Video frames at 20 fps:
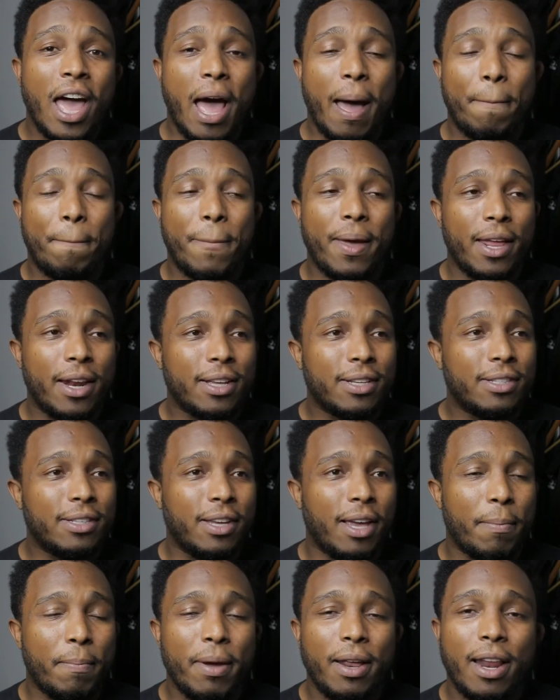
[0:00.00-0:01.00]
apenas
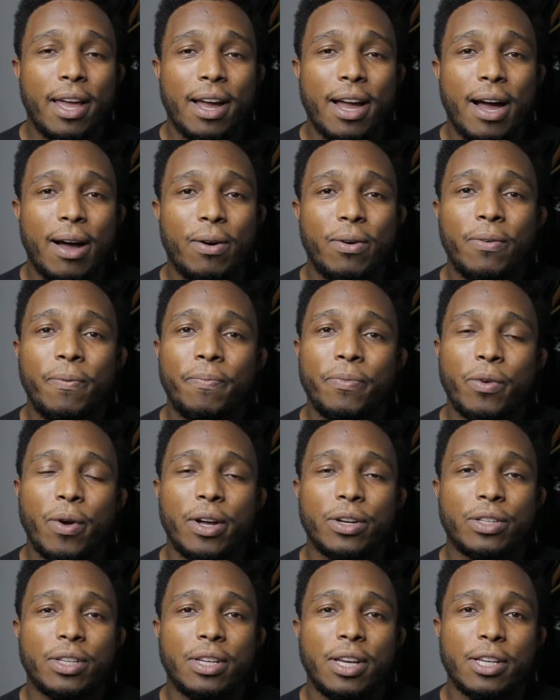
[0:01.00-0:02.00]
sim, é bem legal. Eu
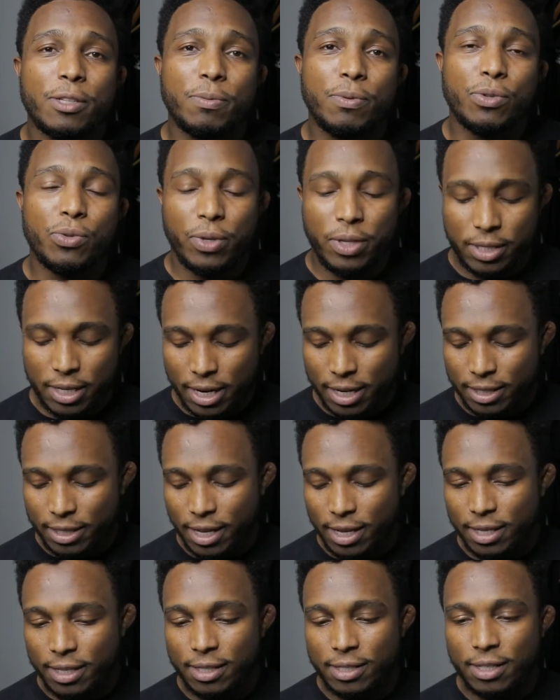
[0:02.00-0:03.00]
acho que as pessoas elas
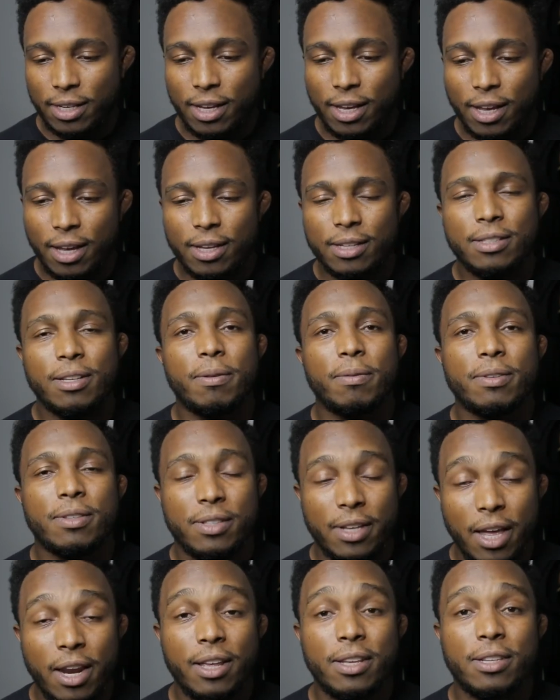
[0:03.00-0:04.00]
têm que ser,
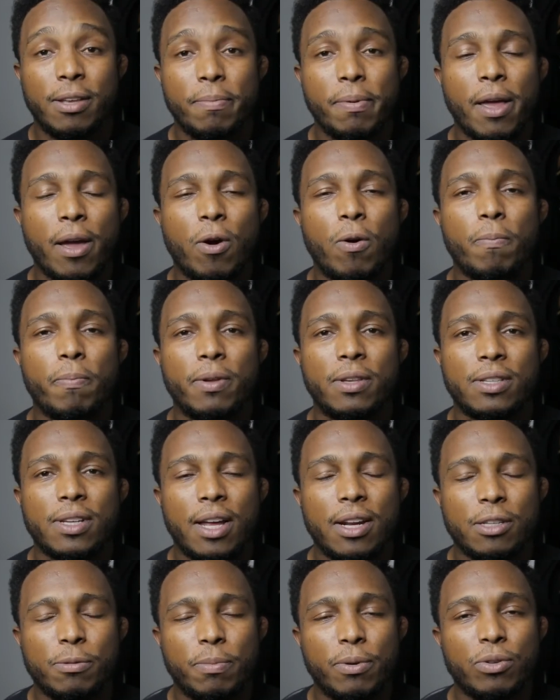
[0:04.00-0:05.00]
serem sempre
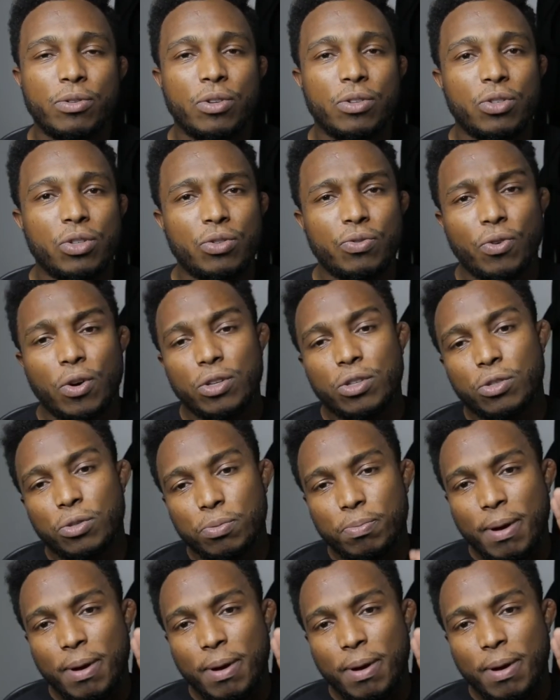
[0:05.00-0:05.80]
recompensadas pelos seus esforços,